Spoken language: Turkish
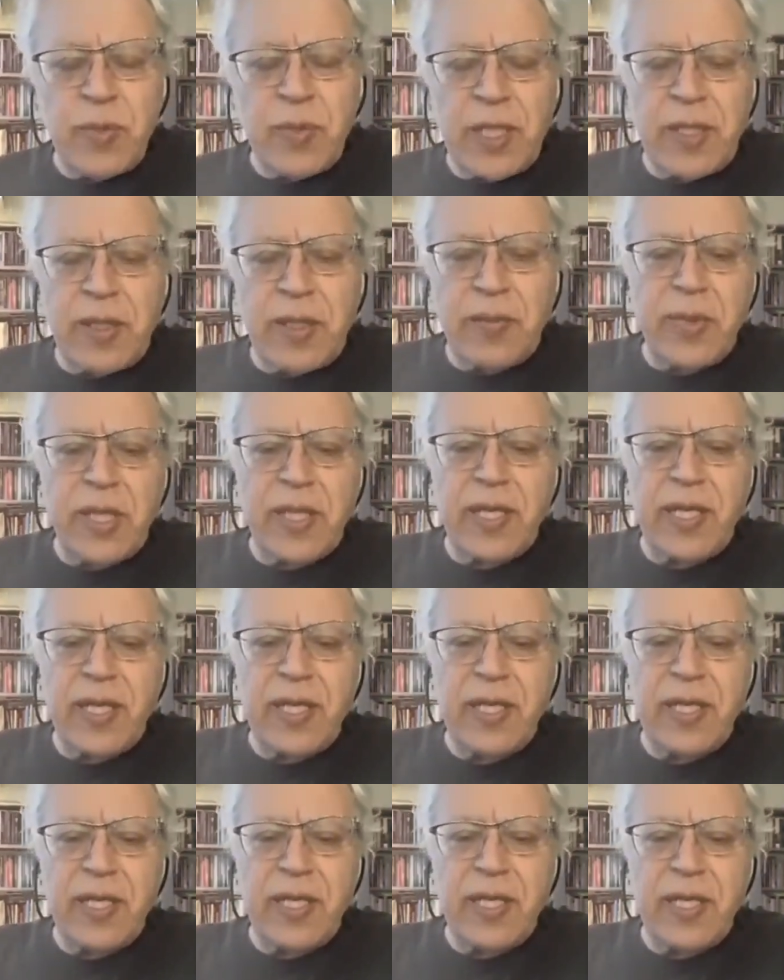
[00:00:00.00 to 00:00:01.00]
Adam
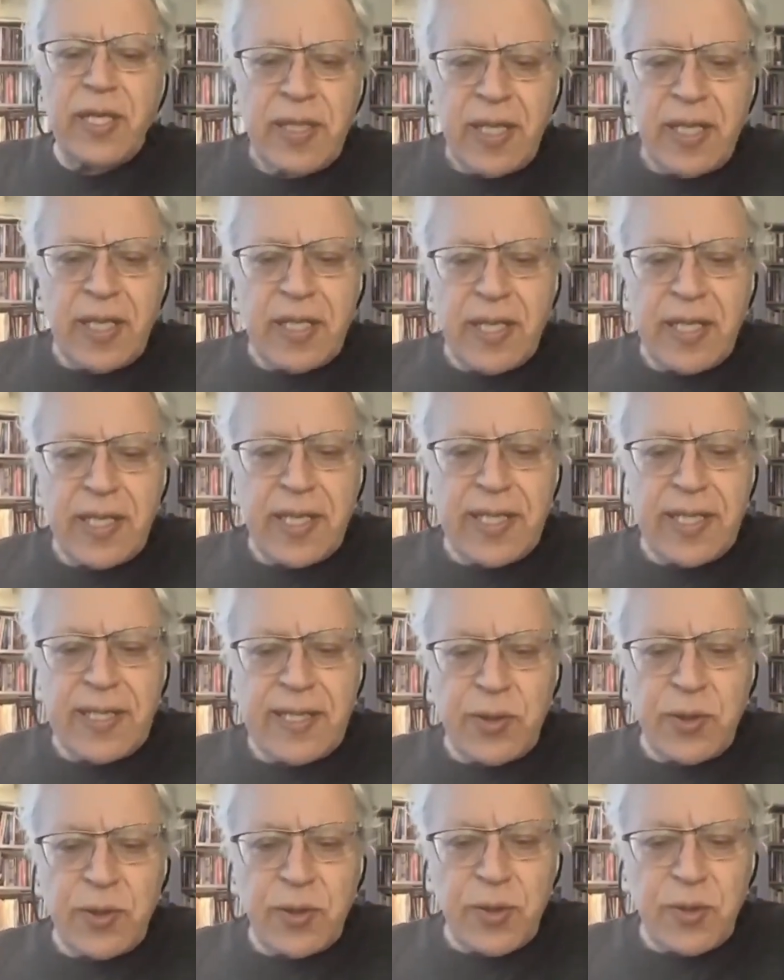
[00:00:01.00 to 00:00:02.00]
bana hakaret
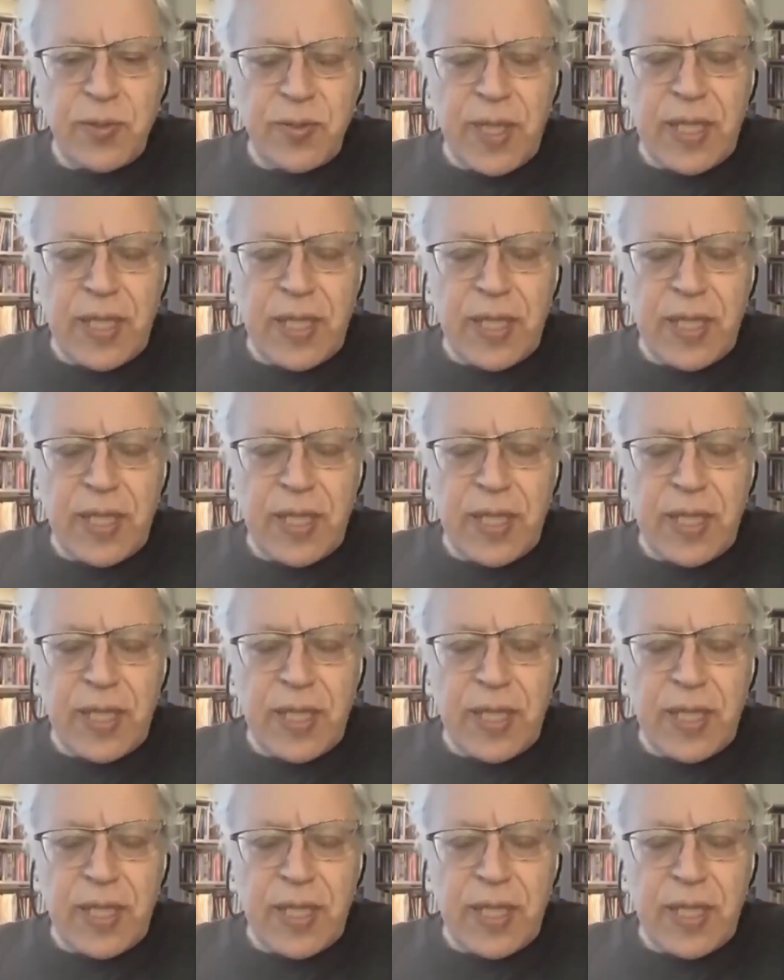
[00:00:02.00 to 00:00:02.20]
ediyor.